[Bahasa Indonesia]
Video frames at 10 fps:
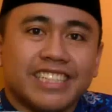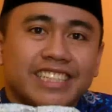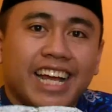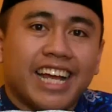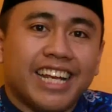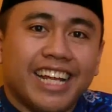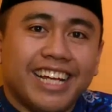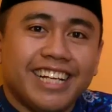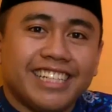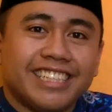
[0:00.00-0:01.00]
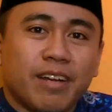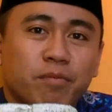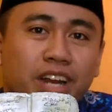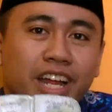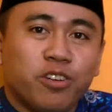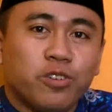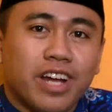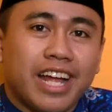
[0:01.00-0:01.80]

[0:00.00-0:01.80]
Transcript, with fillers: Janganlah campur aduk